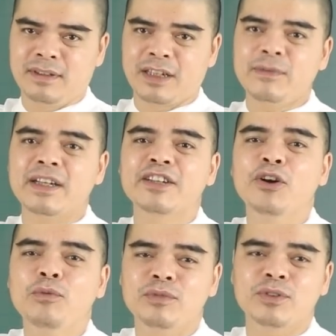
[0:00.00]
Cái vận khí
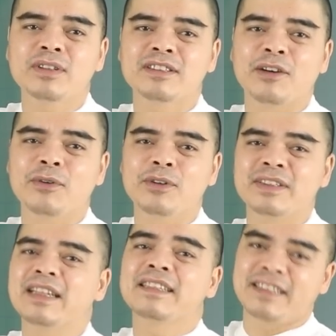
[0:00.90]
hung tốt xấu nó
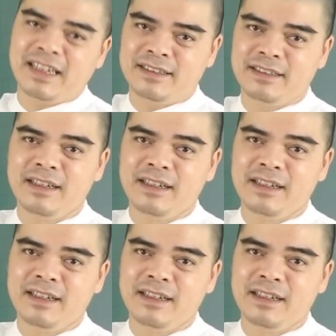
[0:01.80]
sẽ đan xen.